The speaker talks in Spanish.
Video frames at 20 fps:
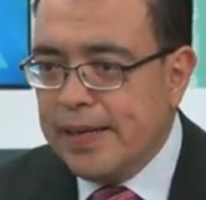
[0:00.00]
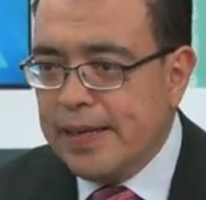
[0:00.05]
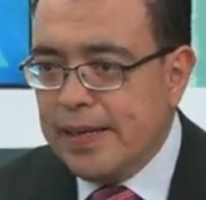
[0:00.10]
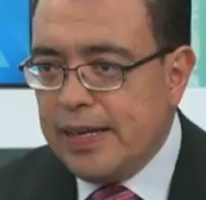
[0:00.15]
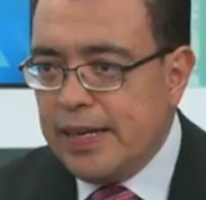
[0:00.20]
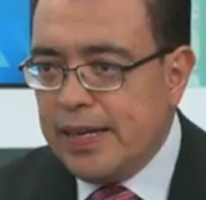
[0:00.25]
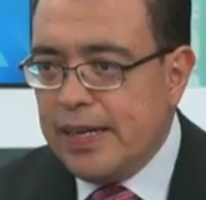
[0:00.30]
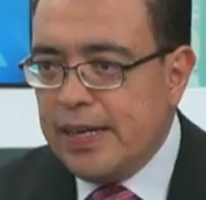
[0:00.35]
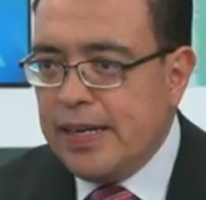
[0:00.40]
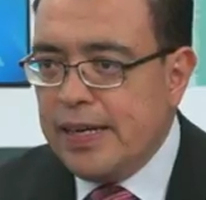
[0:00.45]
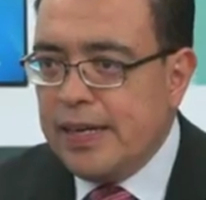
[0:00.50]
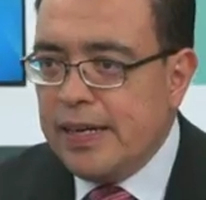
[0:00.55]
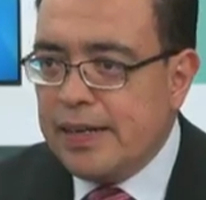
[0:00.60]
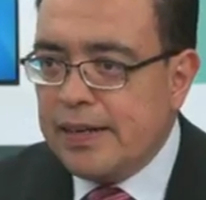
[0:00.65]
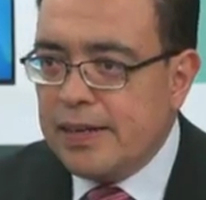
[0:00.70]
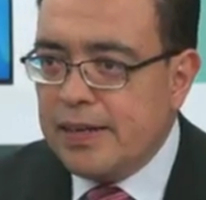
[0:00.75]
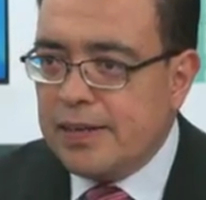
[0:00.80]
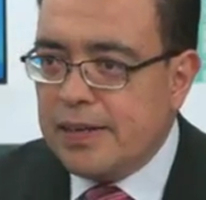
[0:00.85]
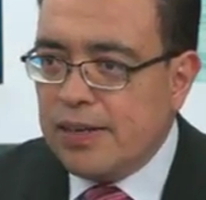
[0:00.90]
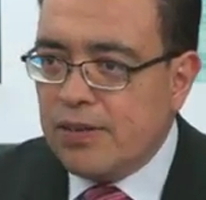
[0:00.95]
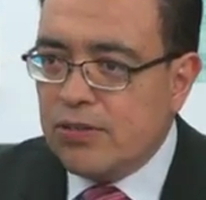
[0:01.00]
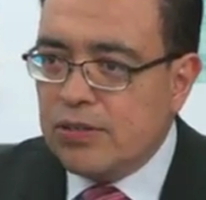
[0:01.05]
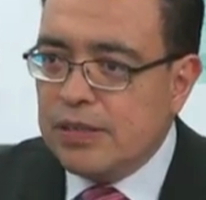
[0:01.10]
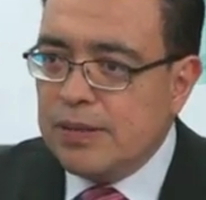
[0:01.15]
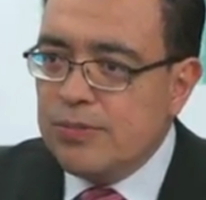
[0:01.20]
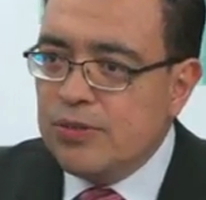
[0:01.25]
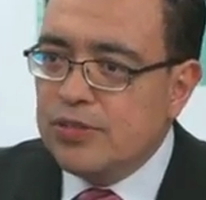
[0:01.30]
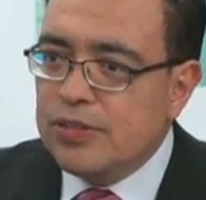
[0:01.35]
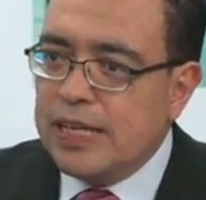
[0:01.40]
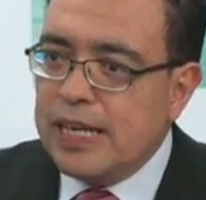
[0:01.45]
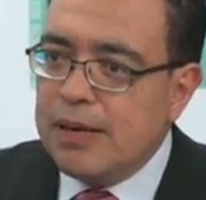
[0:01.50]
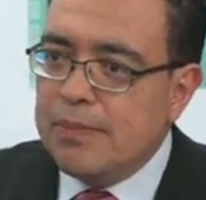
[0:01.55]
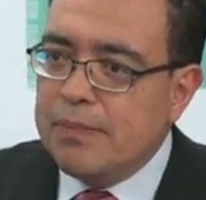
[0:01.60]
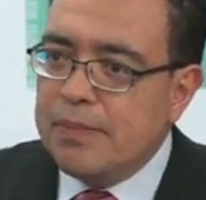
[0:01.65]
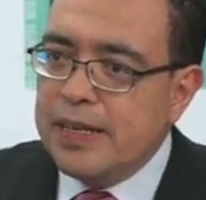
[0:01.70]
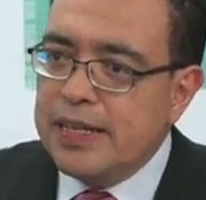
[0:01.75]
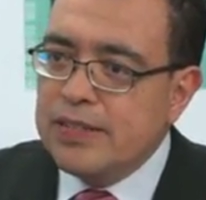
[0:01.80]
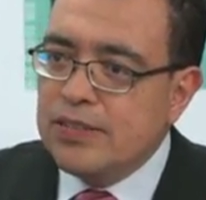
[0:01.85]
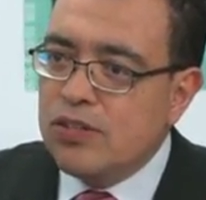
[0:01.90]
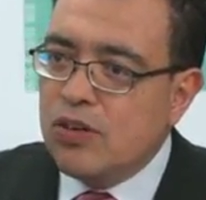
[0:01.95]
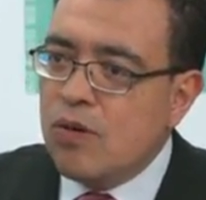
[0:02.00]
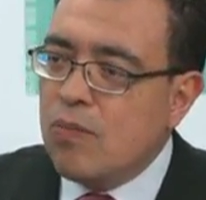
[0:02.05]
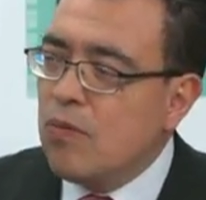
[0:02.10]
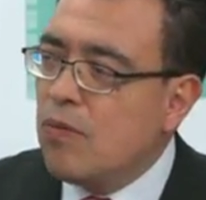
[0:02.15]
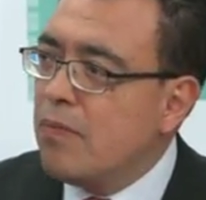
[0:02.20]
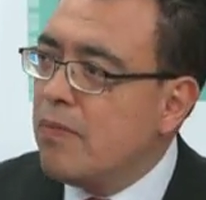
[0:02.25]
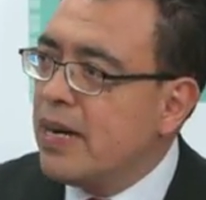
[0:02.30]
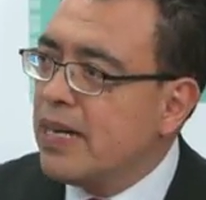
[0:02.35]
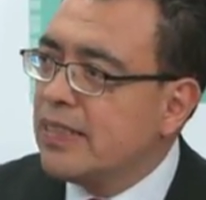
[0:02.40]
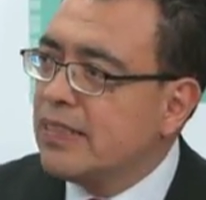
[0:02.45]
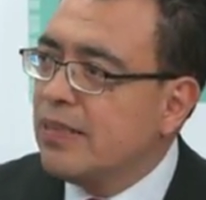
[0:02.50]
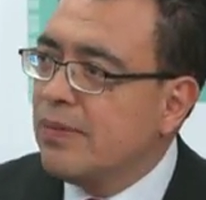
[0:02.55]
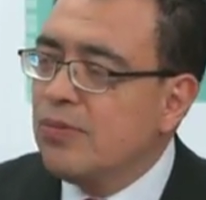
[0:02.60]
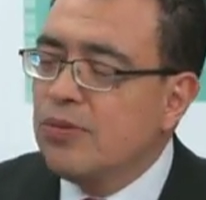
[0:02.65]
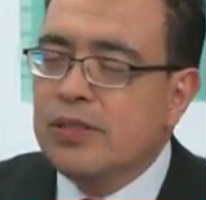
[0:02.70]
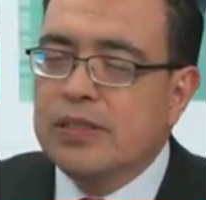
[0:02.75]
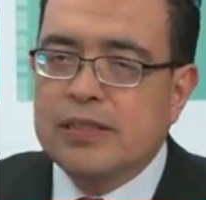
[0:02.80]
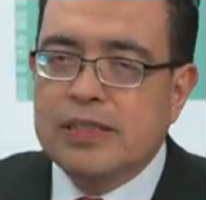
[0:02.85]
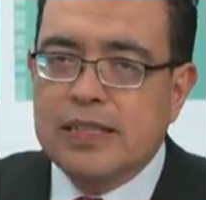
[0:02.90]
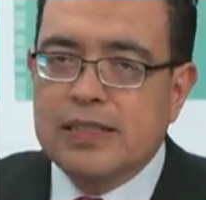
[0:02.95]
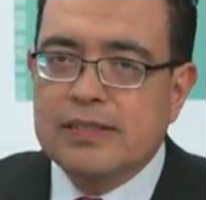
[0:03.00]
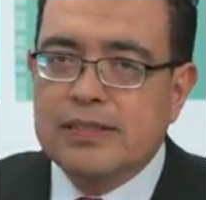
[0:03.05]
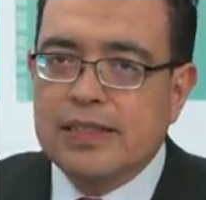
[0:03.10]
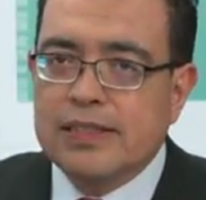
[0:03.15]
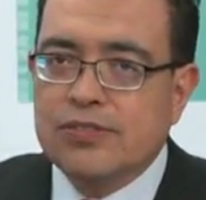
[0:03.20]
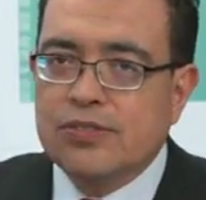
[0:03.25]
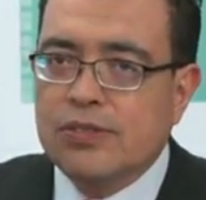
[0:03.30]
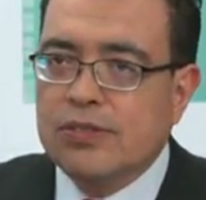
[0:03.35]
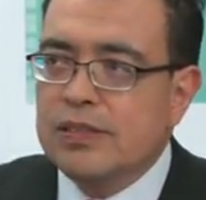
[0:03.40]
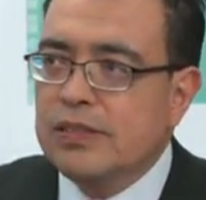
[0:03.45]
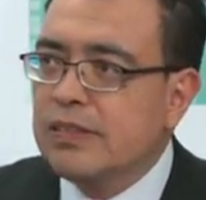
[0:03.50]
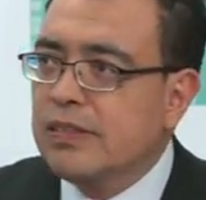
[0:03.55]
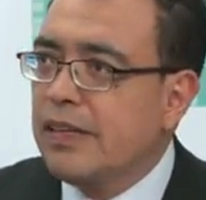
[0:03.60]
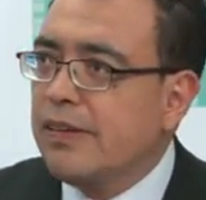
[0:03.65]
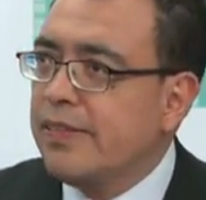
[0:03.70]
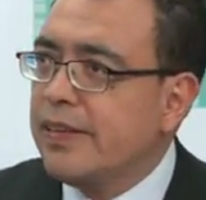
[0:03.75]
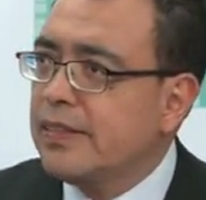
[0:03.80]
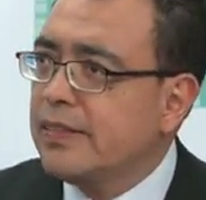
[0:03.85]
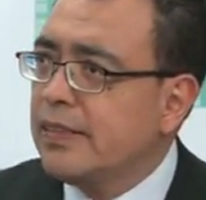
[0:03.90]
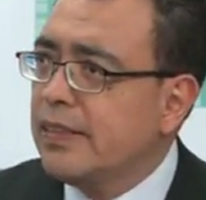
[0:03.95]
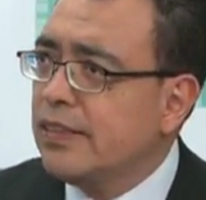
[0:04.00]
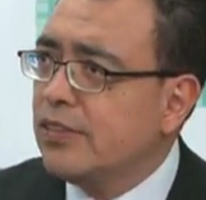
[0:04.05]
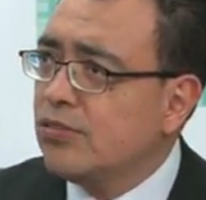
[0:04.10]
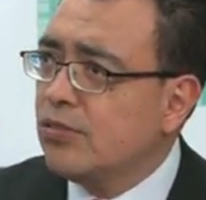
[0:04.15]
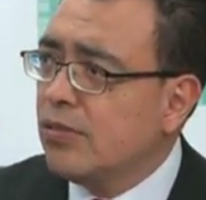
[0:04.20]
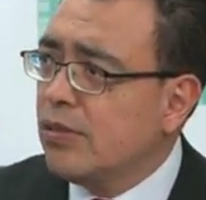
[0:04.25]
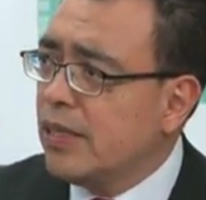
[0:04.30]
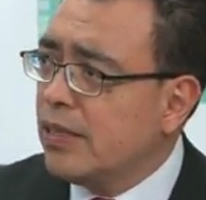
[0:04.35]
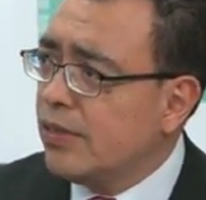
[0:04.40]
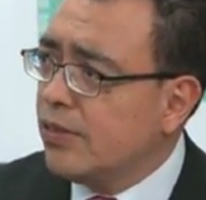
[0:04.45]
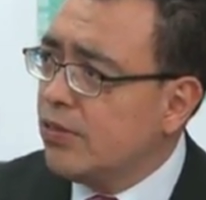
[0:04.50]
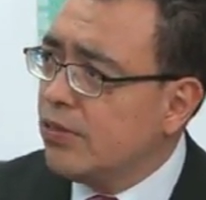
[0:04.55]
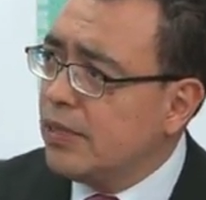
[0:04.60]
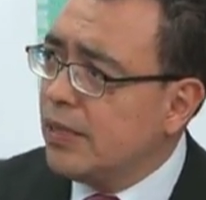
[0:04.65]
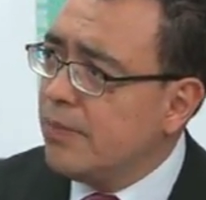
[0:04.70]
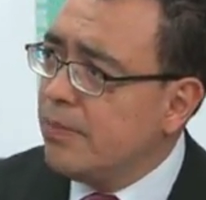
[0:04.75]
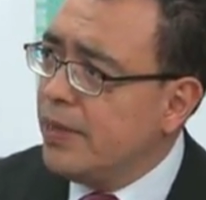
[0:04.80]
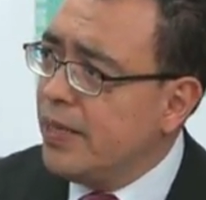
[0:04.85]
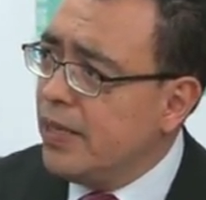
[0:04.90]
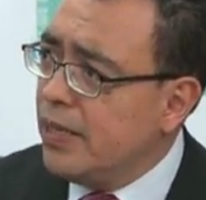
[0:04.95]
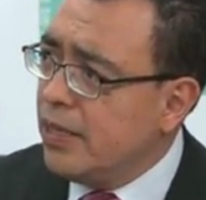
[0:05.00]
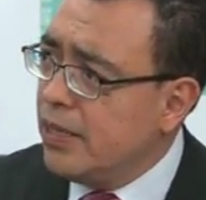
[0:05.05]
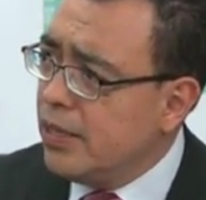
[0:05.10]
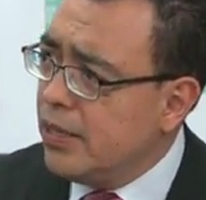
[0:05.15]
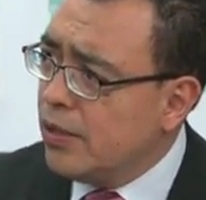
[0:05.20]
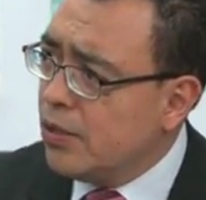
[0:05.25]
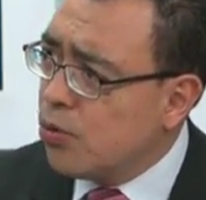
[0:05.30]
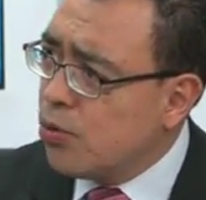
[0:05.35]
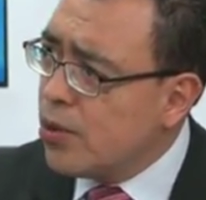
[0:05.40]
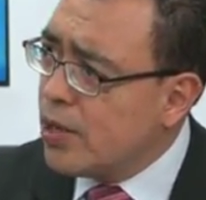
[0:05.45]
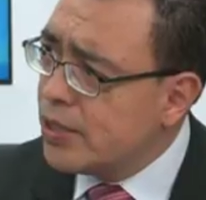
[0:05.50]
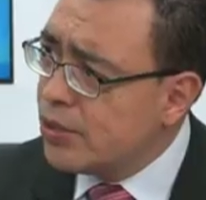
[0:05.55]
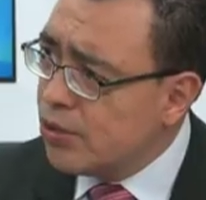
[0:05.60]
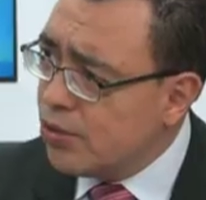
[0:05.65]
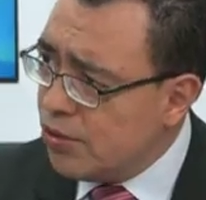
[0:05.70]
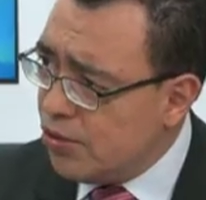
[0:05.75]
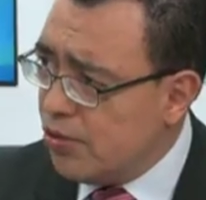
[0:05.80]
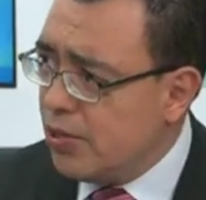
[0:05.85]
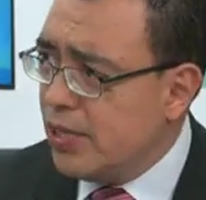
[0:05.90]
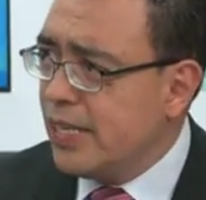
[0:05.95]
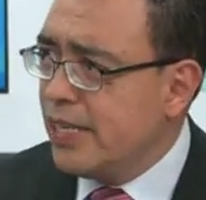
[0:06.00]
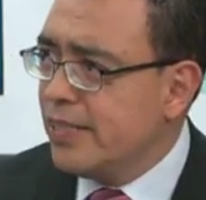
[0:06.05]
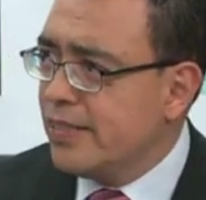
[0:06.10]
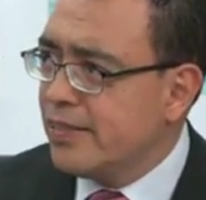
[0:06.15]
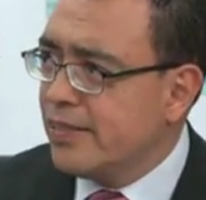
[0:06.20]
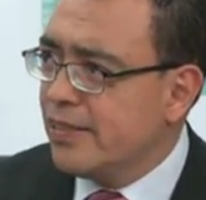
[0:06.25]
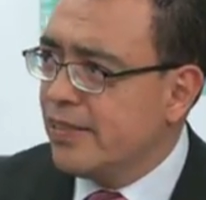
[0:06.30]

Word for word: eh, recordemos que al mes como máximo de transacciones que va a hacer son alrededor de 1.004 dólares. Que